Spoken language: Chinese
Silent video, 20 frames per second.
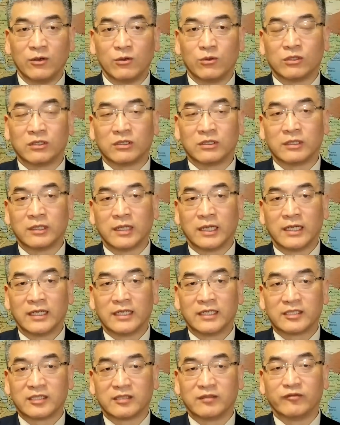国
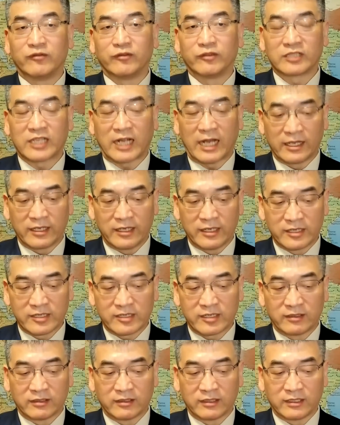政府产业
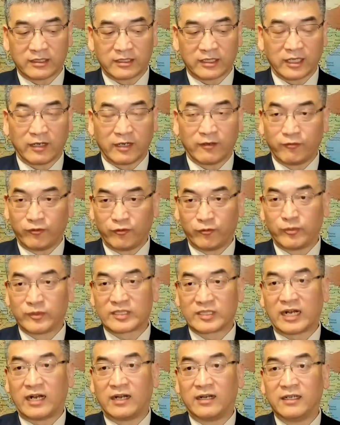省的这个副
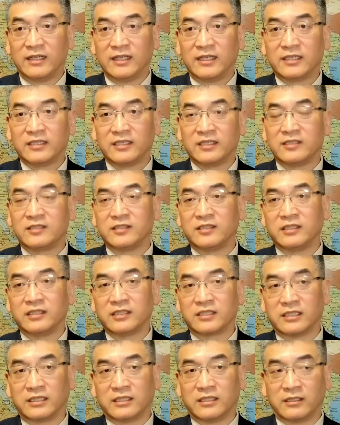部长以及
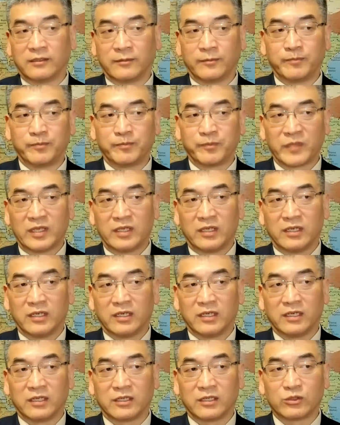一个
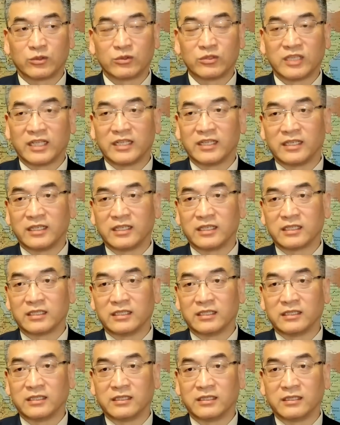呃中间的一
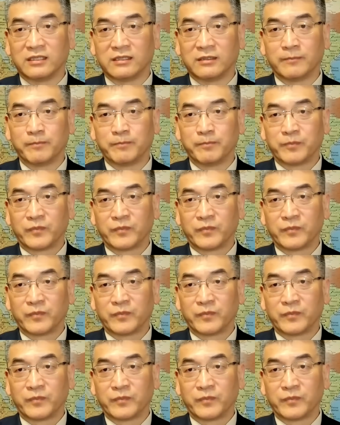个